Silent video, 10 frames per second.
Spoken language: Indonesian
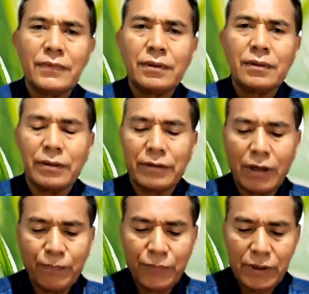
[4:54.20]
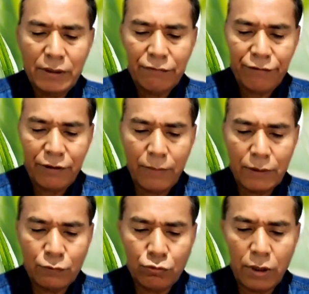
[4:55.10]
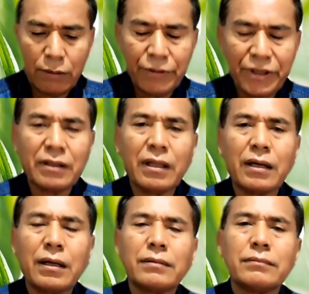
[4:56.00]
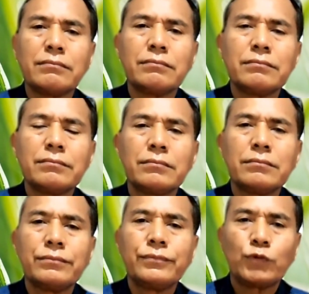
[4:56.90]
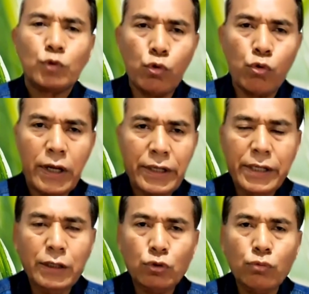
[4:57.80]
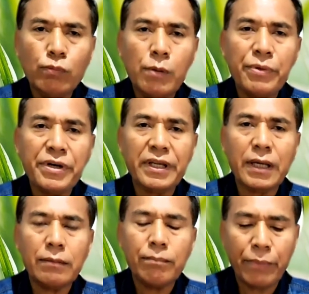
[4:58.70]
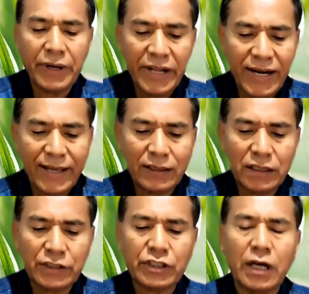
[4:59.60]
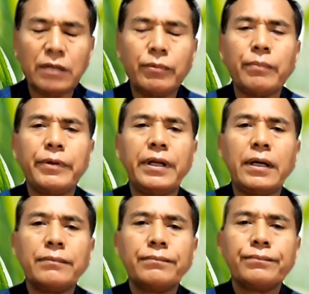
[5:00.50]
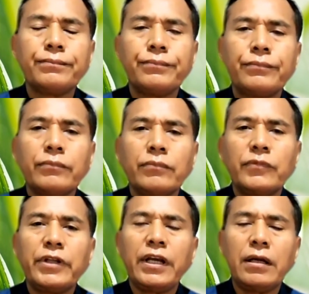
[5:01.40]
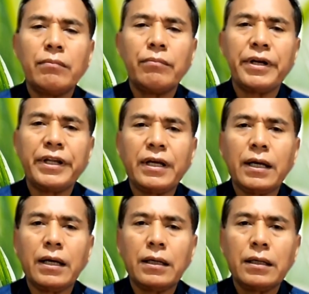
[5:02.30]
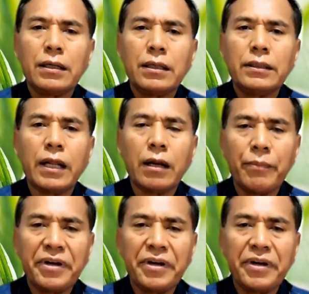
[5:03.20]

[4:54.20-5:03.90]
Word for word: Tetapi firman Tuhan menyatakan, Tuhan itu memberikan penilaian yang sangat berbeda dengan mereka dalam